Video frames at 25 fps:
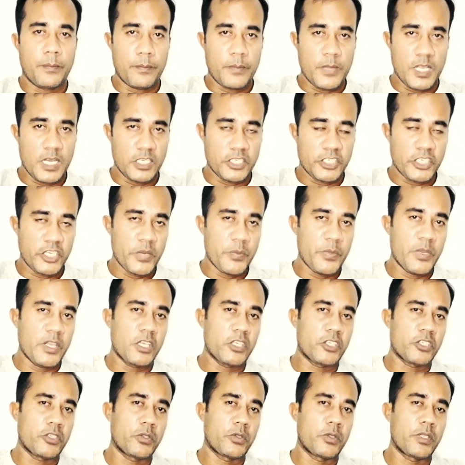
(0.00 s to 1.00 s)
মালয়েশিয়া
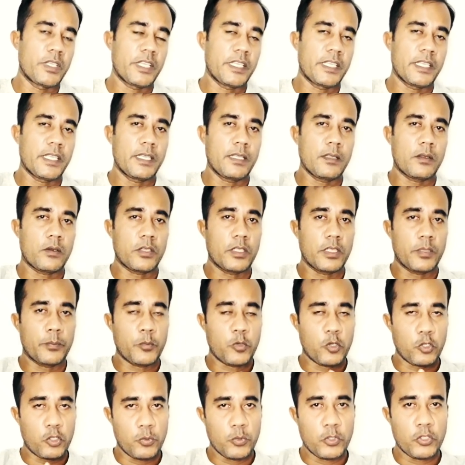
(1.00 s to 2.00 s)
ইমিগ্রেশন থেকে অর্থাৎ
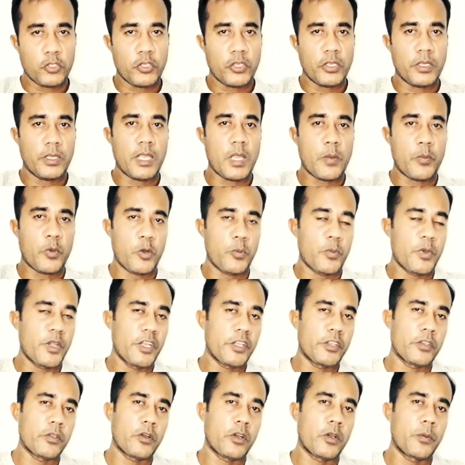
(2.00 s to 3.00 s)
প্রথমে তো অ্যাপয়েন্টমেন্ট
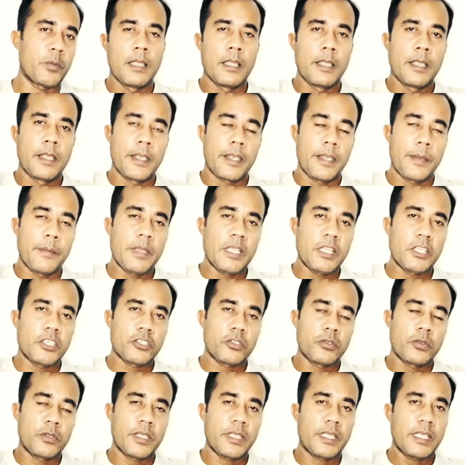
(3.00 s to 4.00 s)
নিতে হবে
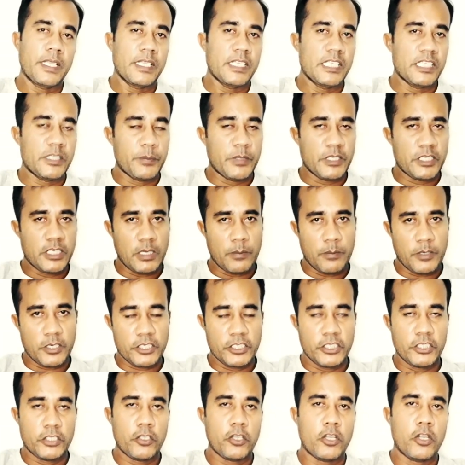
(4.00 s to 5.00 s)
ইমিগ্রেশন থেকে স্পেশাল পাস
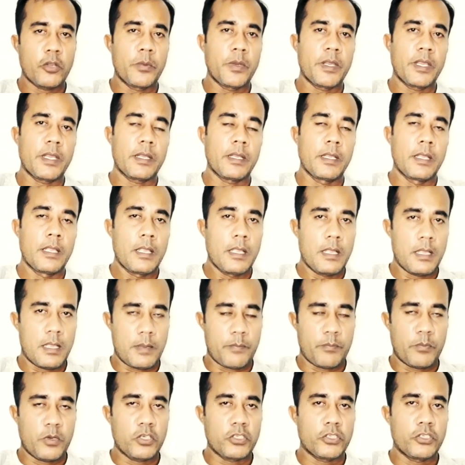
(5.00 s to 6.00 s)
নিতে হবে
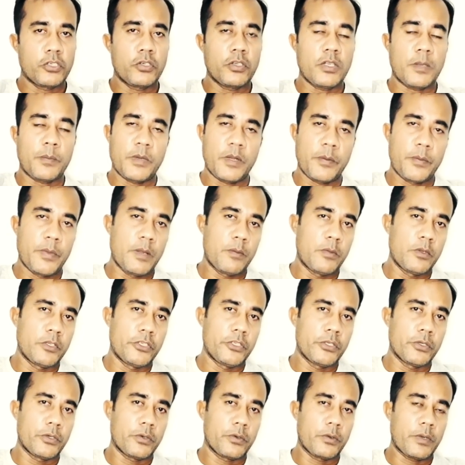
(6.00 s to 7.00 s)
আপনার জন্য আপনার বেবির
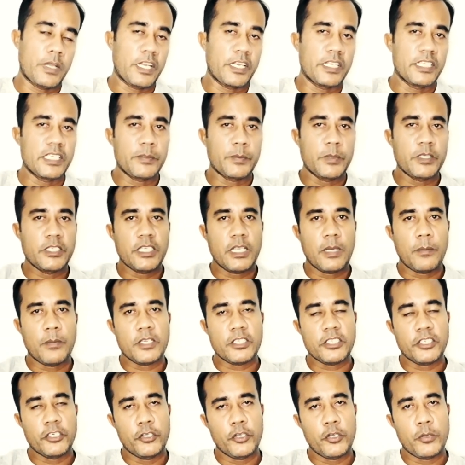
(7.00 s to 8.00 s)
জন্য আর স্পেশাল
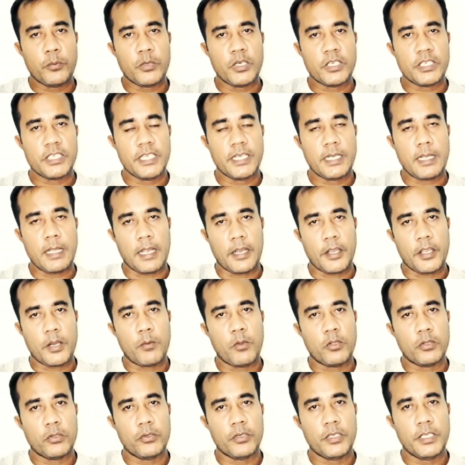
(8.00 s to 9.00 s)
পাস নিয়মটা ঠিক আগের
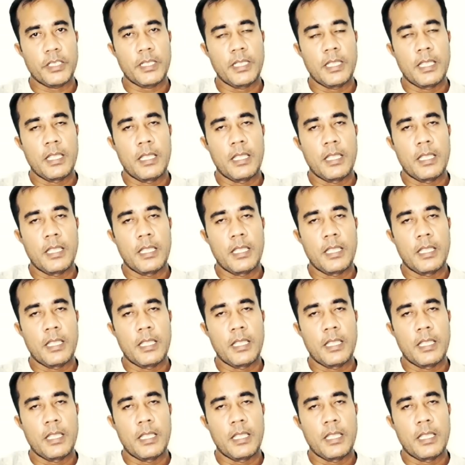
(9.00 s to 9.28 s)
মতোই